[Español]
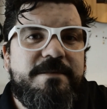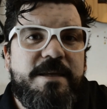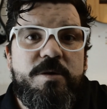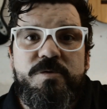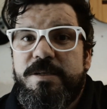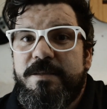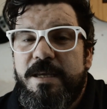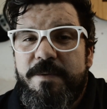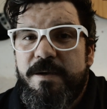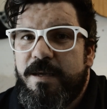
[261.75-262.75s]
tenía un
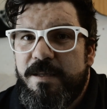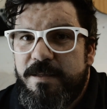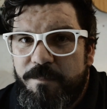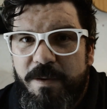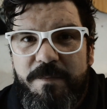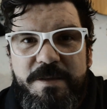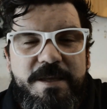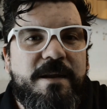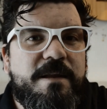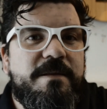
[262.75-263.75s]
sistema que te
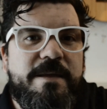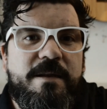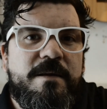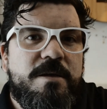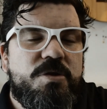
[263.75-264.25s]
permitía rendir